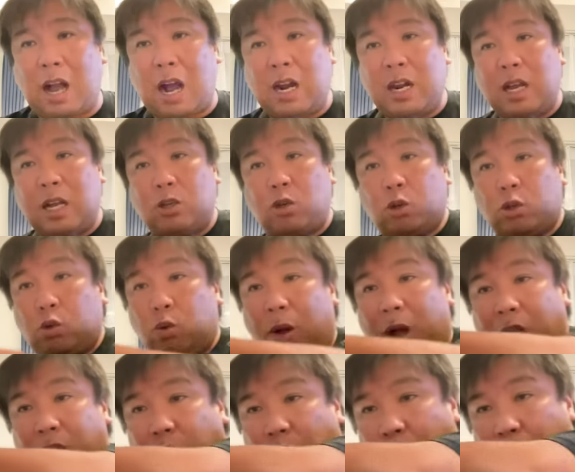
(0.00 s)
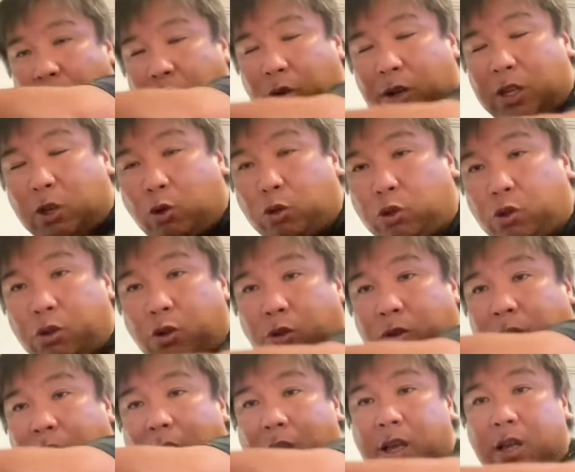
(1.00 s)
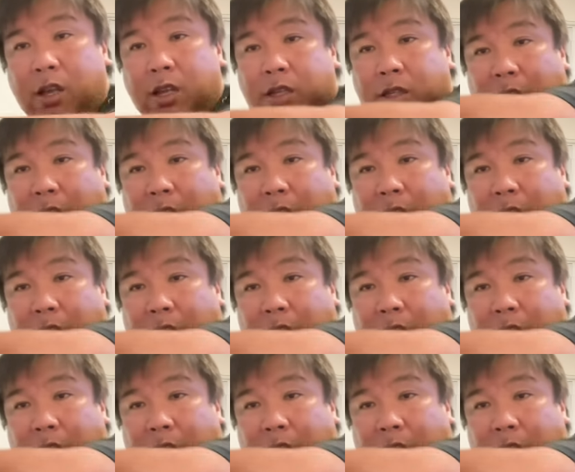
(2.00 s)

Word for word: あれがちょっとファーストに逸れたことによって、